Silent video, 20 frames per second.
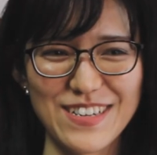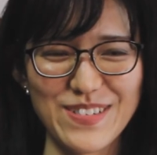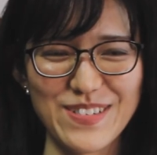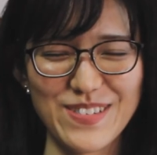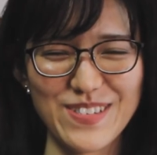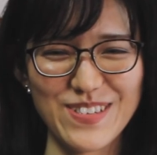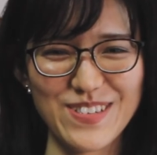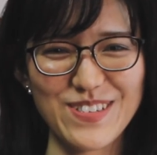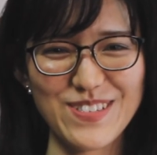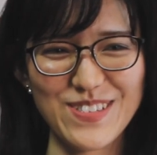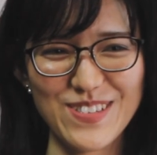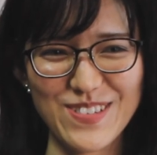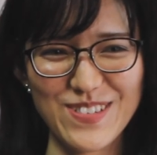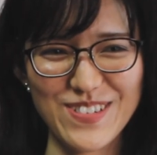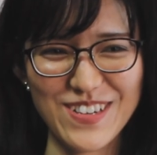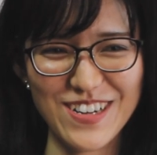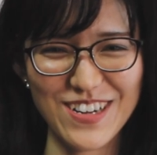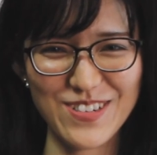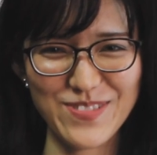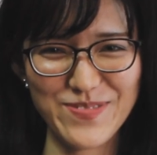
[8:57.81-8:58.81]
うん、この
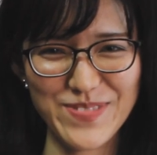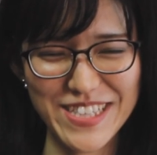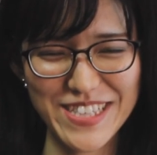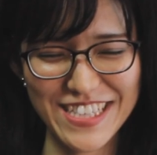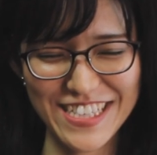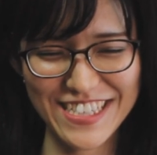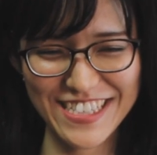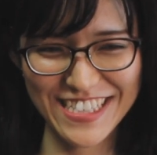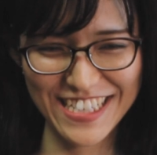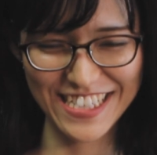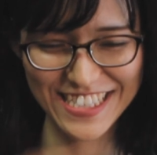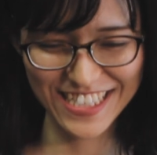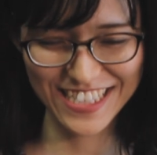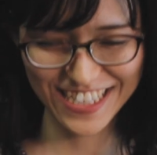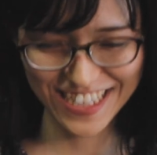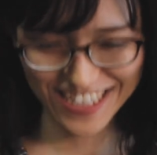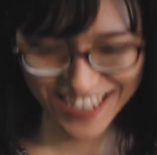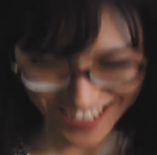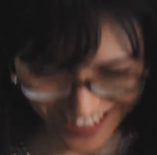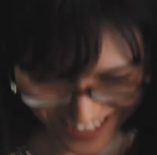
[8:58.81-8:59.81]
動画を見てくだ
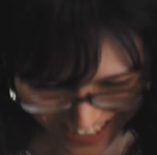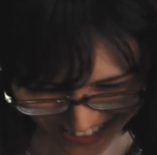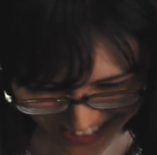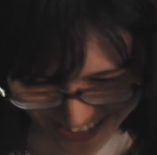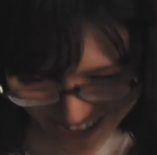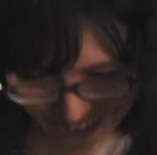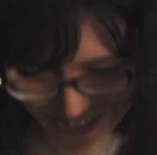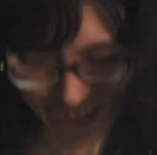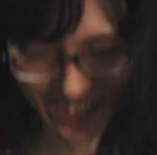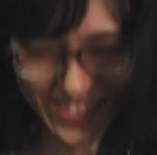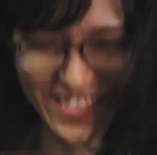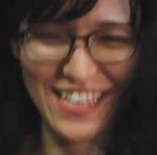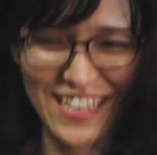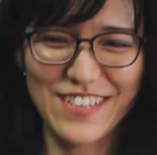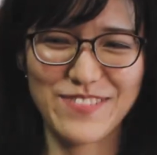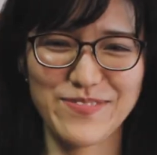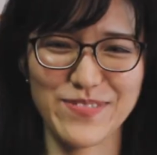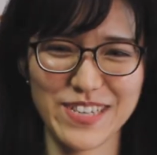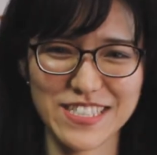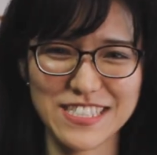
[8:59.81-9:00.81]
さりありがとうござ
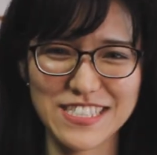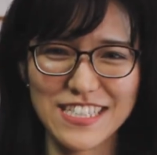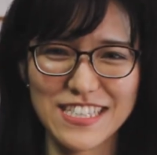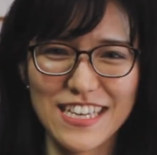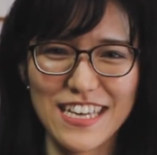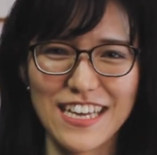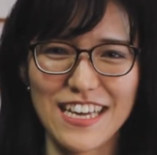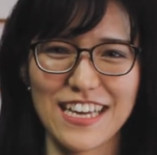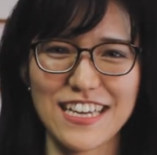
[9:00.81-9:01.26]
います